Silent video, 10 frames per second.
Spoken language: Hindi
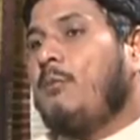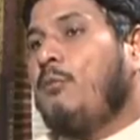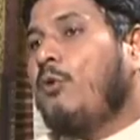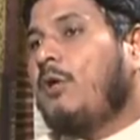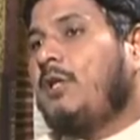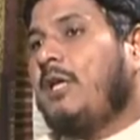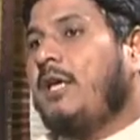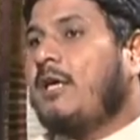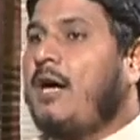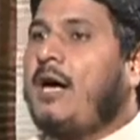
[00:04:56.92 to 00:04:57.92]
बुखल
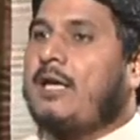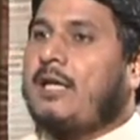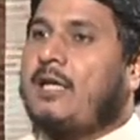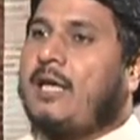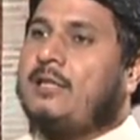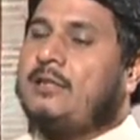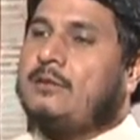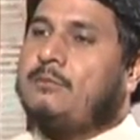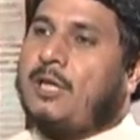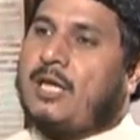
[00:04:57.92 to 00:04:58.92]
एक आर है यानी
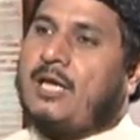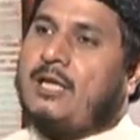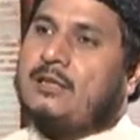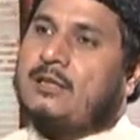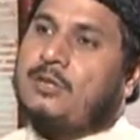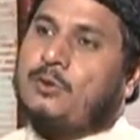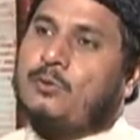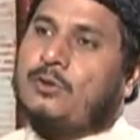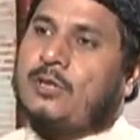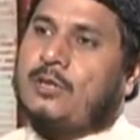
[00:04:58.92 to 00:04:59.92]
बखालत
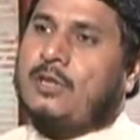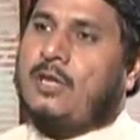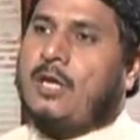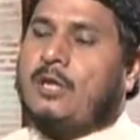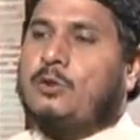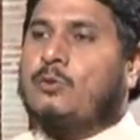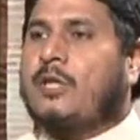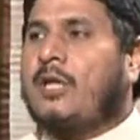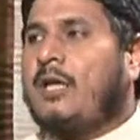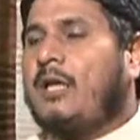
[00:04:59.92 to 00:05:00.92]
कंजूसी
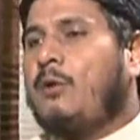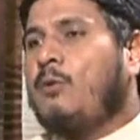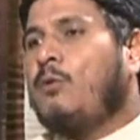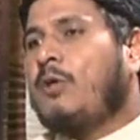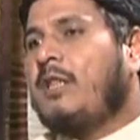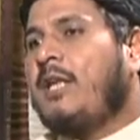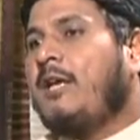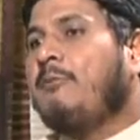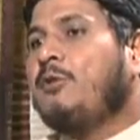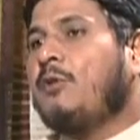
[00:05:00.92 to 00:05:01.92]
चूँकि लोगों के
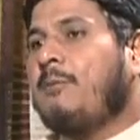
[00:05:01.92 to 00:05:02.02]
जहन में जो